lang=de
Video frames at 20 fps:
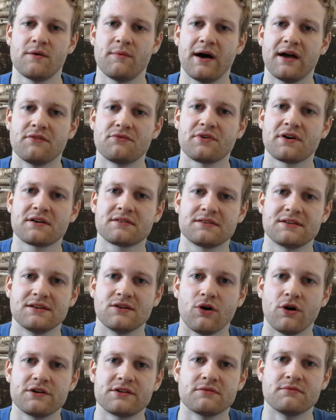aber einfach die
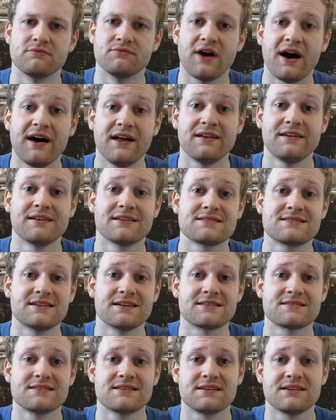Leute warnen, dass sie
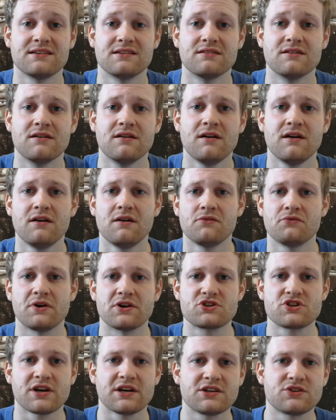jetzt nicht in eine
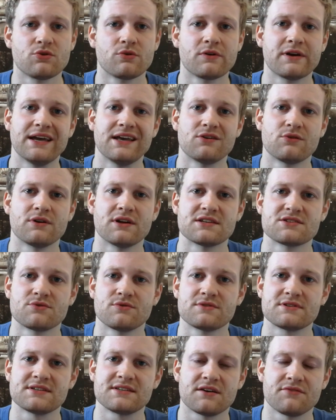falsche Richtung gehen oder
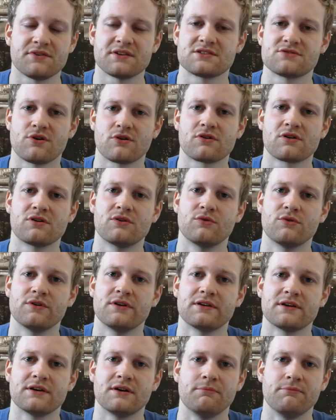so und sich da verzocken
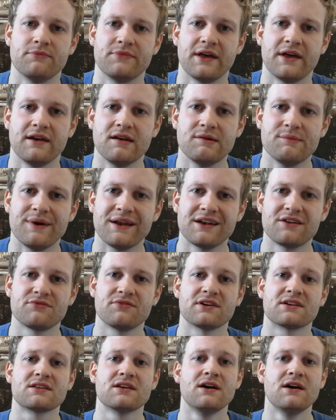und ähm, dann im
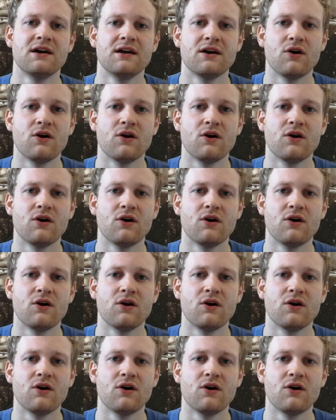Endeffekt